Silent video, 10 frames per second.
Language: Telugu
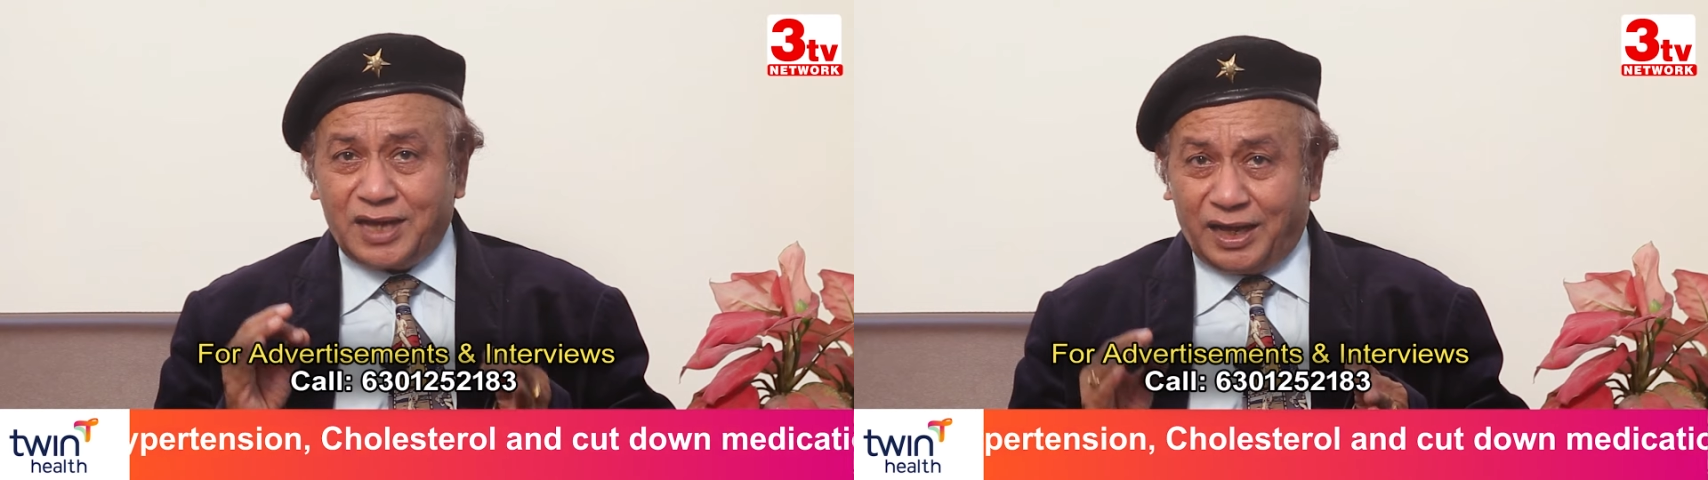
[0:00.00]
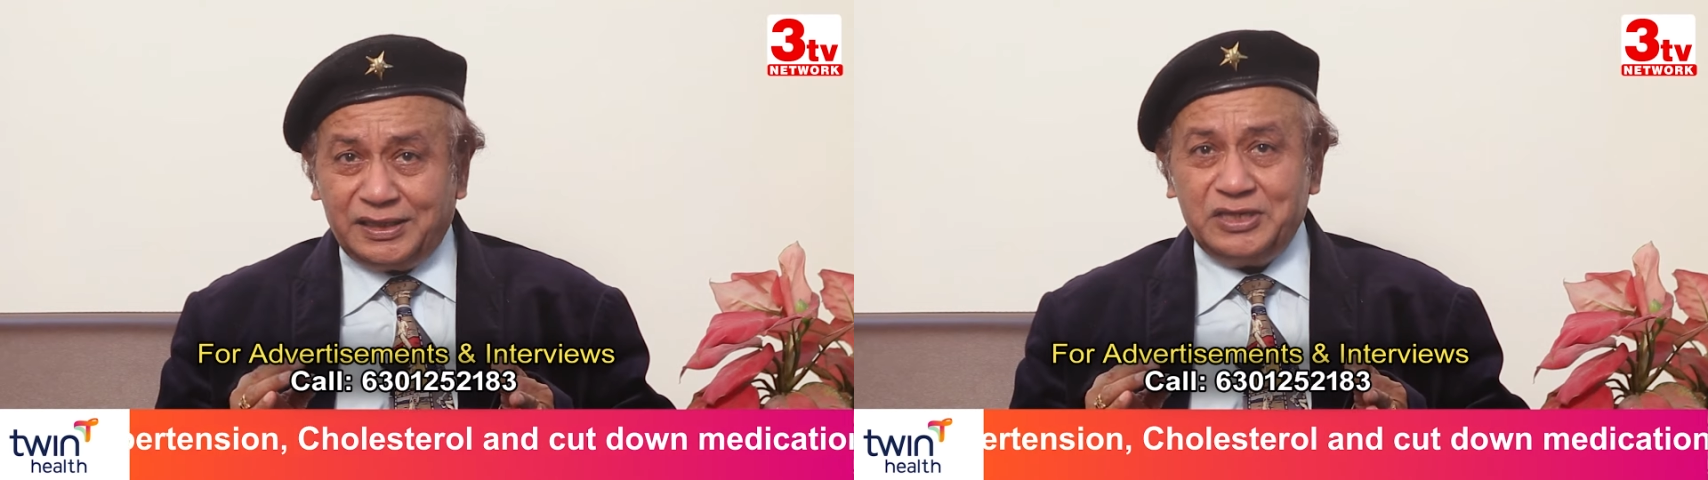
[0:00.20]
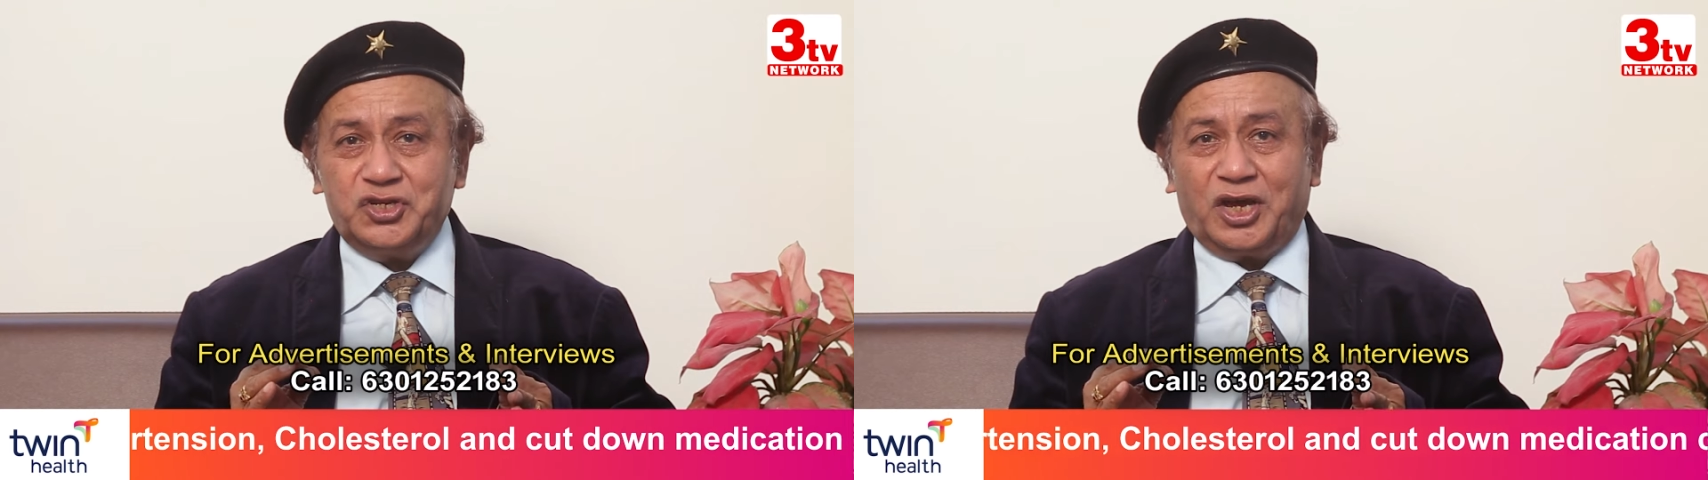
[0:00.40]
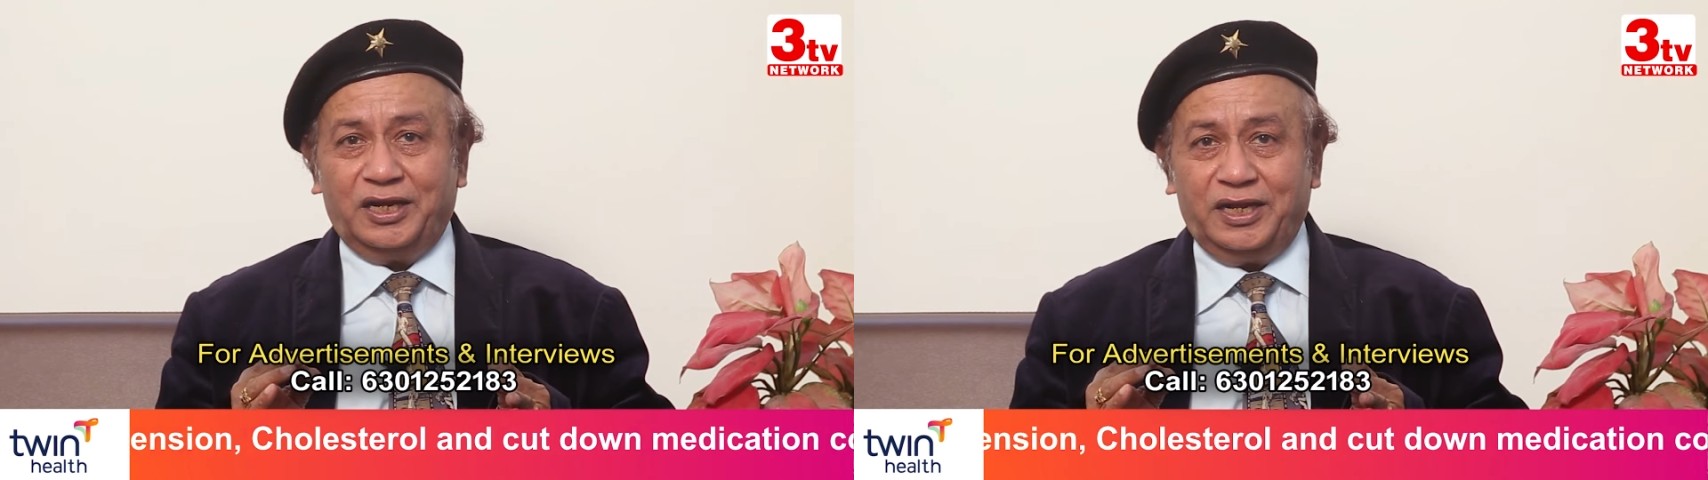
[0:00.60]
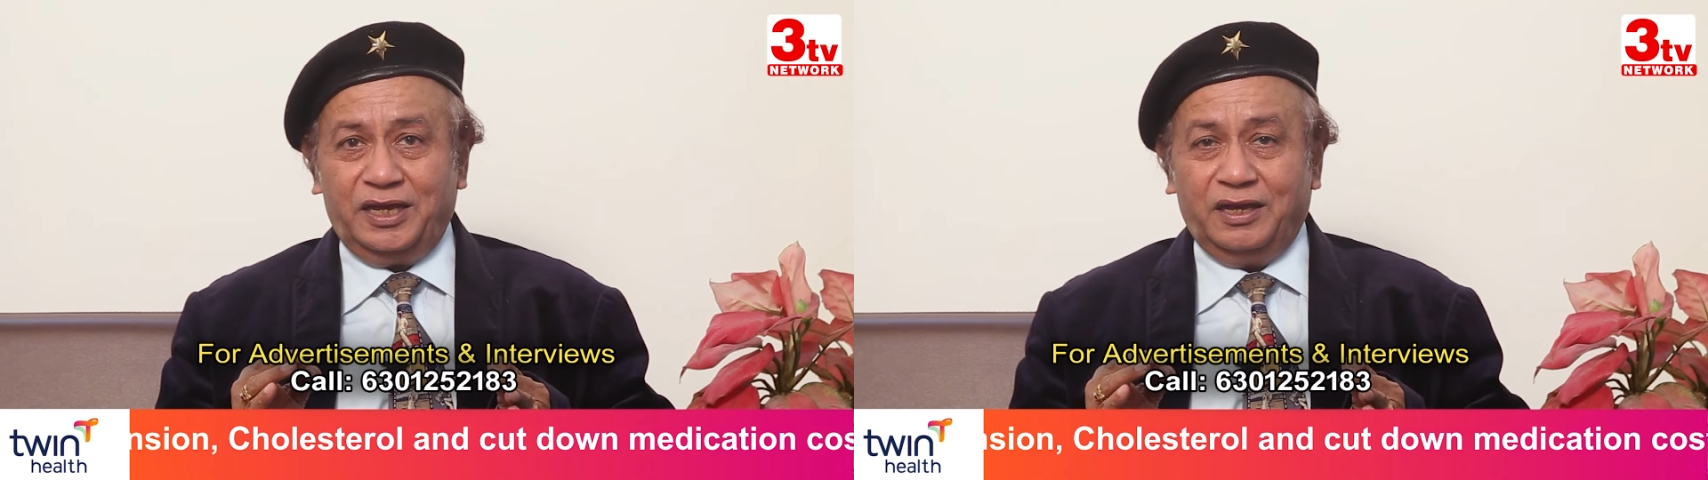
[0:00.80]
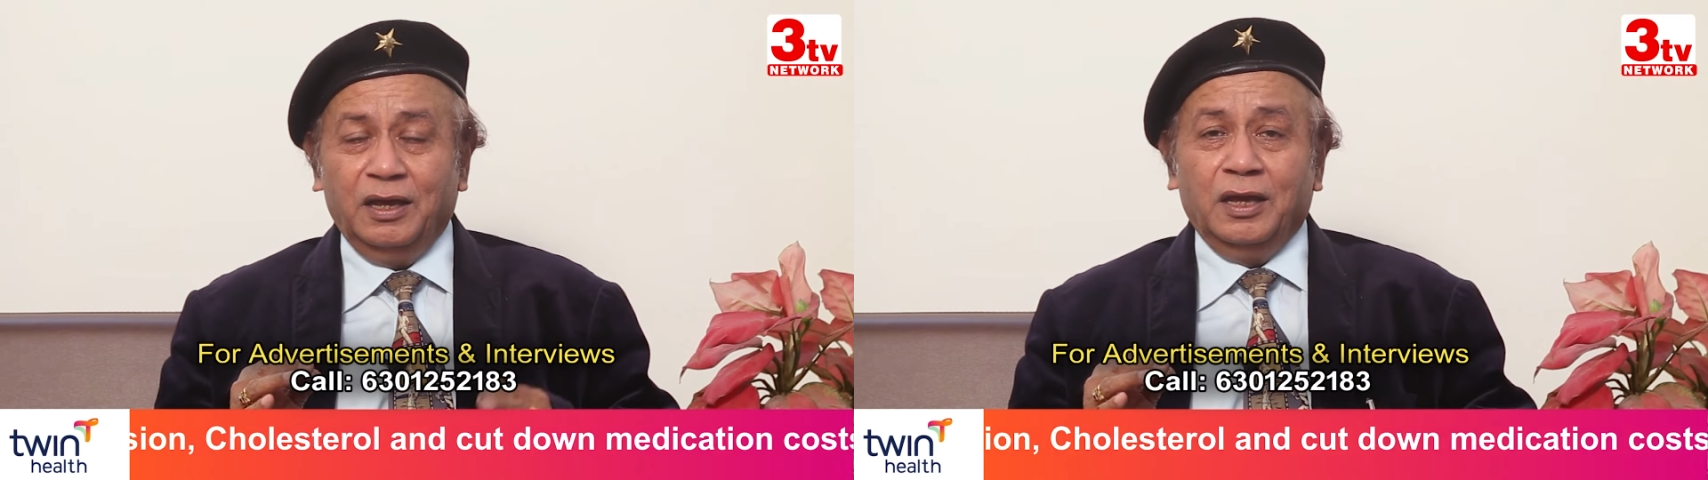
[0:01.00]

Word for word: సాధించాలి